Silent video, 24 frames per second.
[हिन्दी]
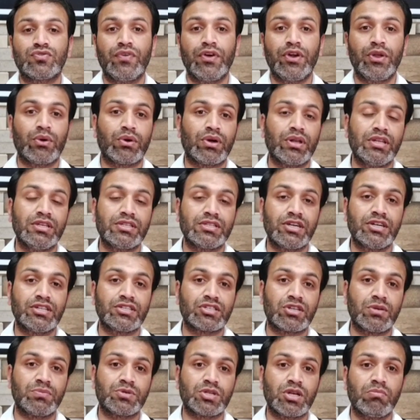आपको इस वीडियो के
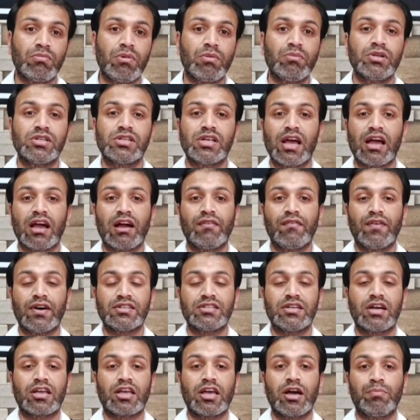नीचे डिस्क्रिप्शन में मिल
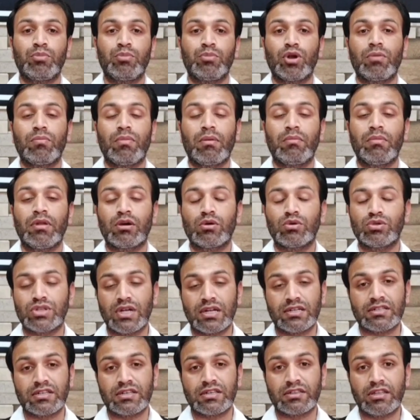जाएगा वहां जाके आप पूरे
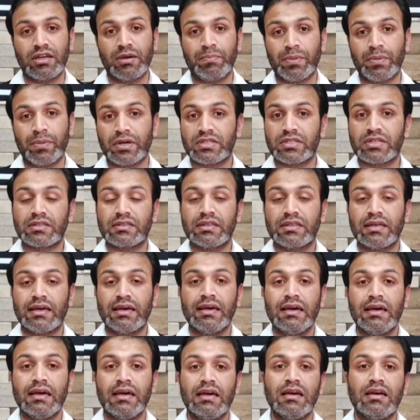मामले को जान सकते हैं पढ़
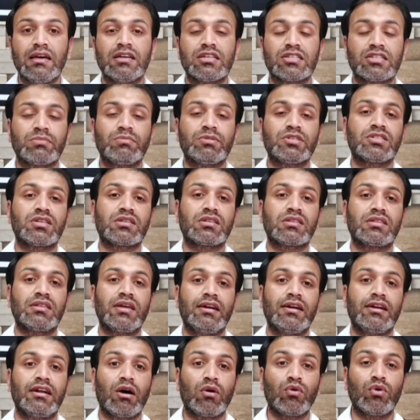सकते हैं समझ
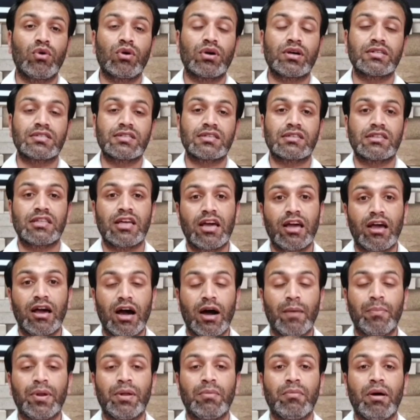सकते हैं डाउनलोड कर सकते
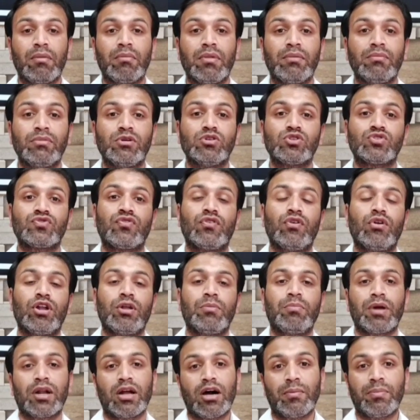हैं अपने मामले में
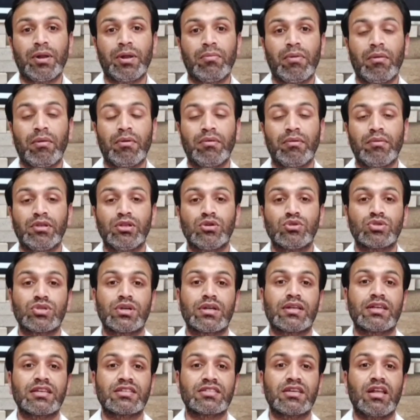यूजफुल होने पर अपने मामले में
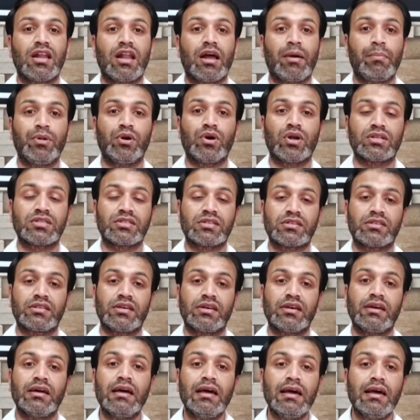यूज करके इसका लाभ भी उठा
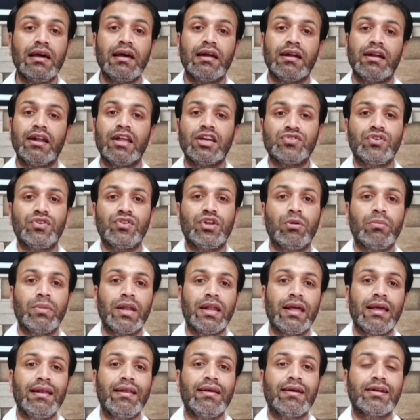सकते हैं नेक्स्ट
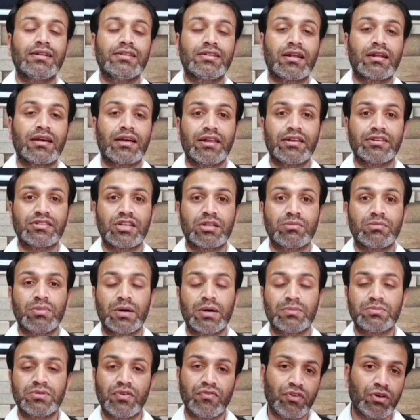वीडियो में नई लीगल जानकारी के
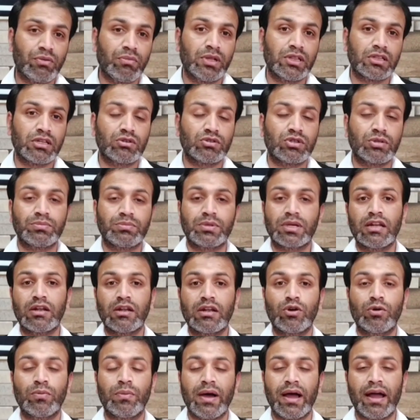साथ मैं आपसे फिर मिलता हूँ तब
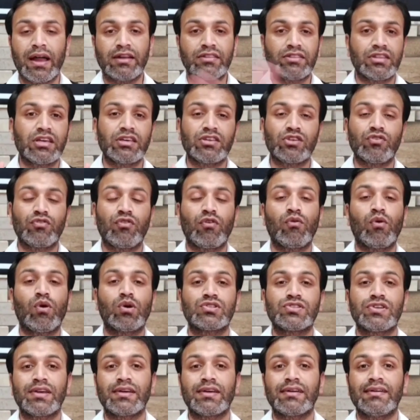तक के लिए गुड बाय एंड थैंक यू
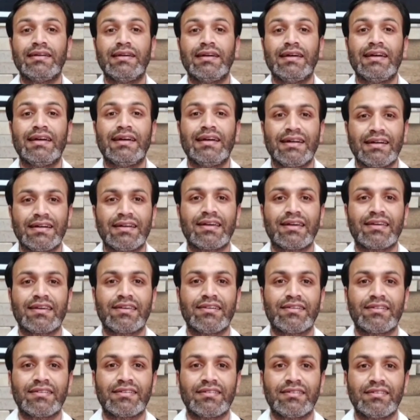फॉर वॉचिंग
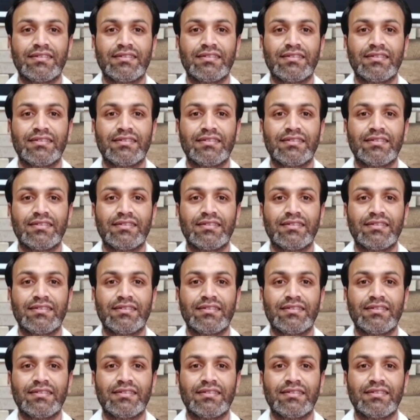टेक केयर